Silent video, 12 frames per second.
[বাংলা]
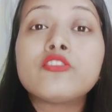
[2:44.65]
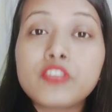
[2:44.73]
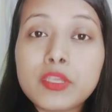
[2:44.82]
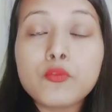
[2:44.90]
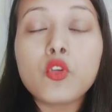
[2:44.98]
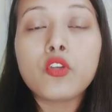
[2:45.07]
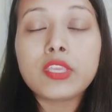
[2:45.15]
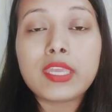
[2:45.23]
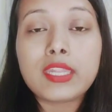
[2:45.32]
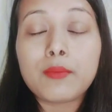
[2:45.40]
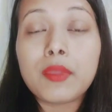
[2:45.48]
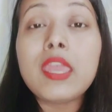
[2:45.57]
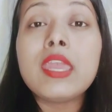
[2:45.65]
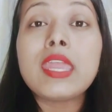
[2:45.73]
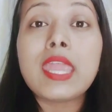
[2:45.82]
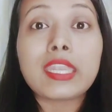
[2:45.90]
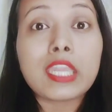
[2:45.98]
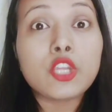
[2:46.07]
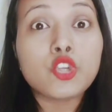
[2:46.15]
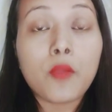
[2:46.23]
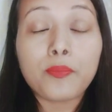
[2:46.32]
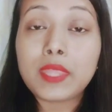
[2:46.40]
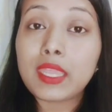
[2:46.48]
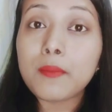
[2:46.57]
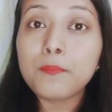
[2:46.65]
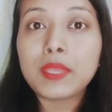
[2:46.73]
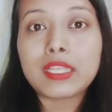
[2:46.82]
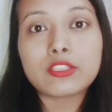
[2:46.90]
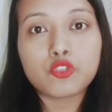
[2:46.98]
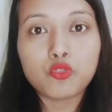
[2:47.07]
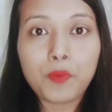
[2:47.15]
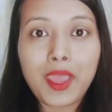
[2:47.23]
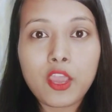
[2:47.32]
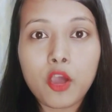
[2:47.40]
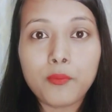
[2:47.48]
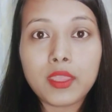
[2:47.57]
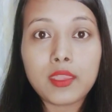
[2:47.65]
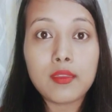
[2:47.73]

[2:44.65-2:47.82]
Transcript: ট্রিম করিয়ে নেবে এটাই সবথেকে বেস্ট উপায় হবে